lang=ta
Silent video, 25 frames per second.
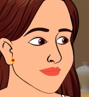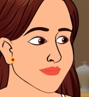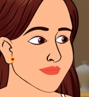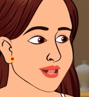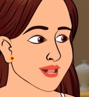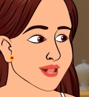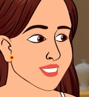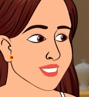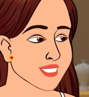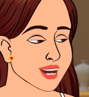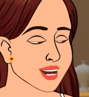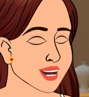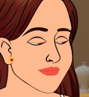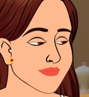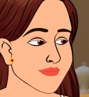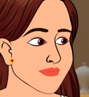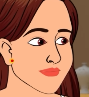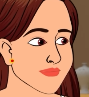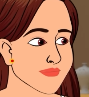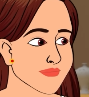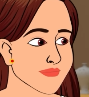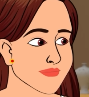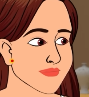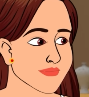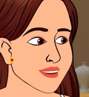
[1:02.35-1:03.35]
சரிப்பா
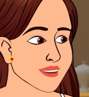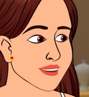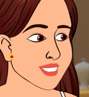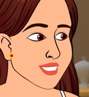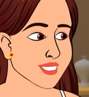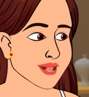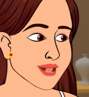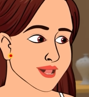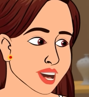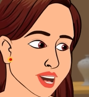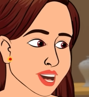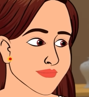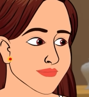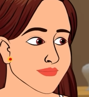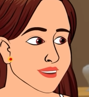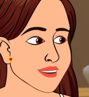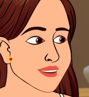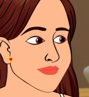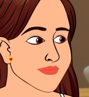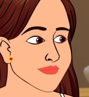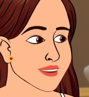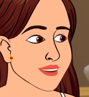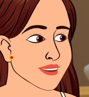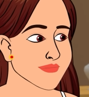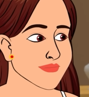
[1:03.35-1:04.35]
இந்த தடவை
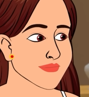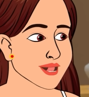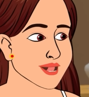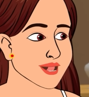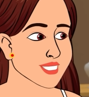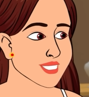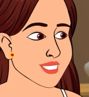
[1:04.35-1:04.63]
நான் எந்த